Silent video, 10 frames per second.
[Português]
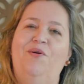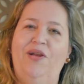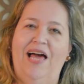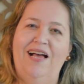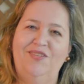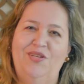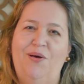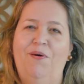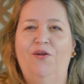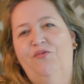Olá, sou
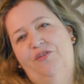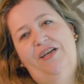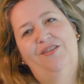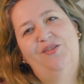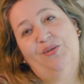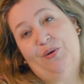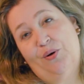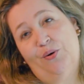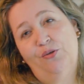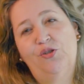Ana Paula Alfredo, sou
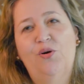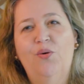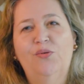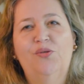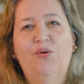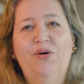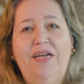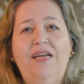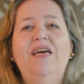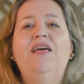coach,
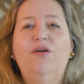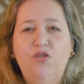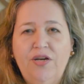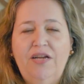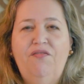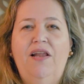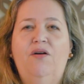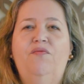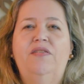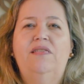consultora e hoje eu queria falar
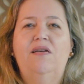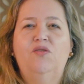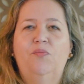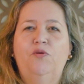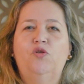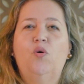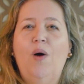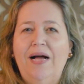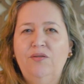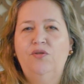com vocês sobre os
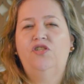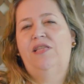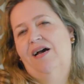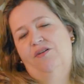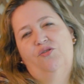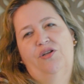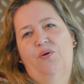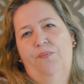quatro estágios da